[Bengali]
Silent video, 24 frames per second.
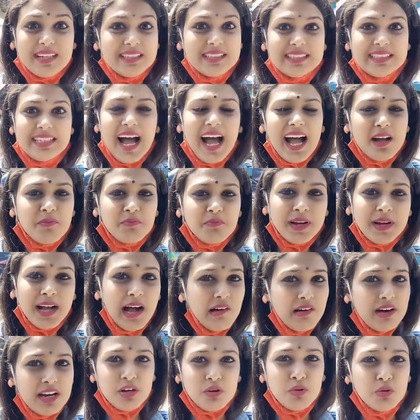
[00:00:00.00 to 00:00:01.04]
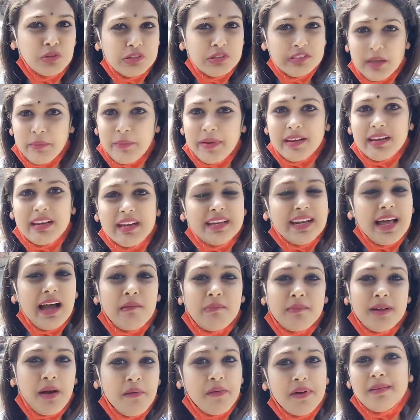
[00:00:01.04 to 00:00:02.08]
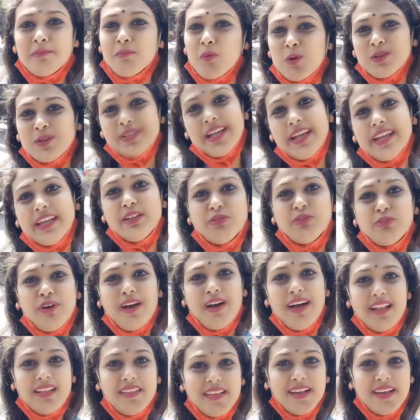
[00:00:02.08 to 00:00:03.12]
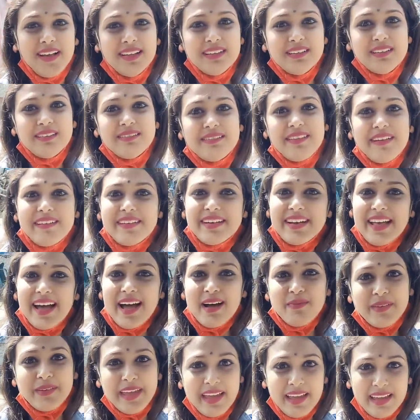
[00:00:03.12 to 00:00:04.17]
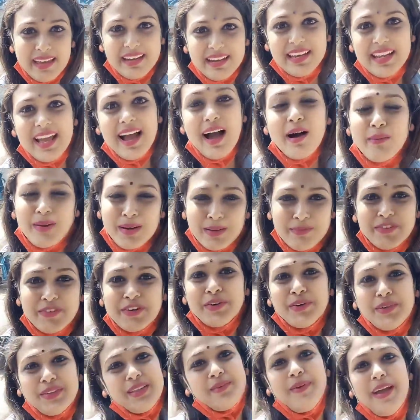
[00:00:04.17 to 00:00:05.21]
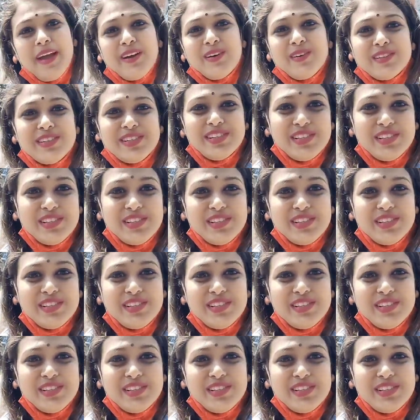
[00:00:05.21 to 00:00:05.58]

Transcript: ডাব খাওয়ার ঘুরতে বেরিয়ে ডাব খাওয়ার মজাই কিন্তু আলাদা এখন ডাব খেয়ে নিয়ে আবার ভিডিওতে ব্যাক করছি